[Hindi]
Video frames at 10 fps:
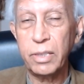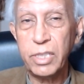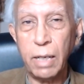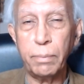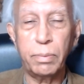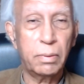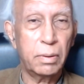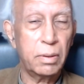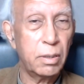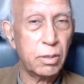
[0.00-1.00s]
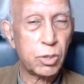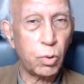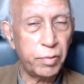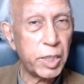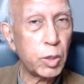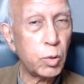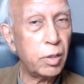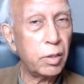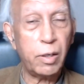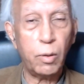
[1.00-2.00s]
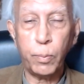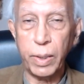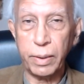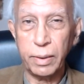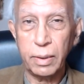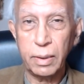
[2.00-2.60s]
जब सोवियत यूनियन के ऊपर